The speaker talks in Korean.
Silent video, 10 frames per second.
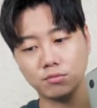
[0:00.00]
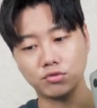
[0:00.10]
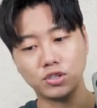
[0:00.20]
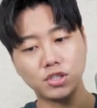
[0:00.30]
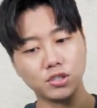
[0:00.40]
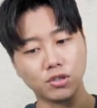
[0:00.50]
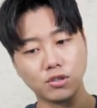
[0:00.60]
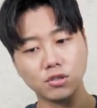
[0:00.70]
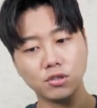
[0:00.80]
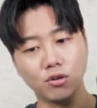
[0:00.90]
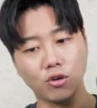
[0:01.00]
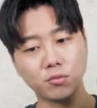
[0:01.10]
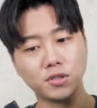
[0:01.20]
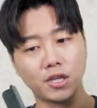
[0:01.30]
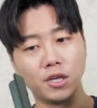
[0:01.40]
붙이는 거는
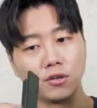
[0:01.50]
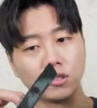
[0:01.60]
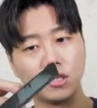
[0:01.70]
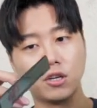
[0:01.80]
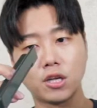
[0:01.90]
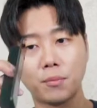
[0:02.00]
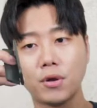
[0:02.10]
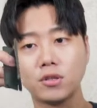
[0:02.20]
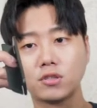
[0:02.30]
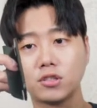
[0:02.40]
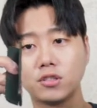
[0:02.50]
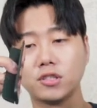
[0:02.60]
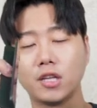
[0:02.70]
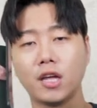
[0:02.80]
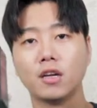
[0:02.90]
어렵지 않아요. 이렇게
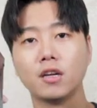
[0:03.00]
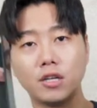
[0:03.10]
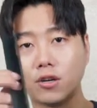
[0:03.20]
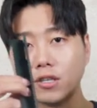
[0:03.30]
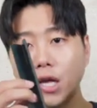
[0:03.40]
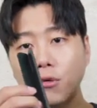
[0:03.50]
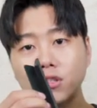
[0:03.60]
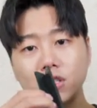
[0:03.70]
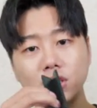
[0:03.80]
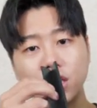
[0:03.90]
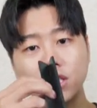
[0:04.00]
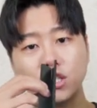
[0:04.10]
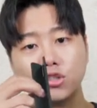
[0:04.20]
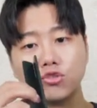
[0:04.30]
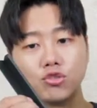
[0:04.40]
펼쳤을 때 이렇게 세웠을 때를
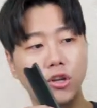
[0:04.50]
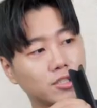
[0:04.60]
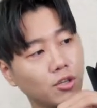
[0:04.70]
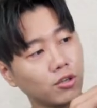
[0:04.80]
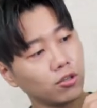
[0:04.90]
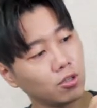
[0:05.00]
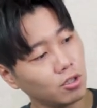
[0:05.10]
기준으로 해서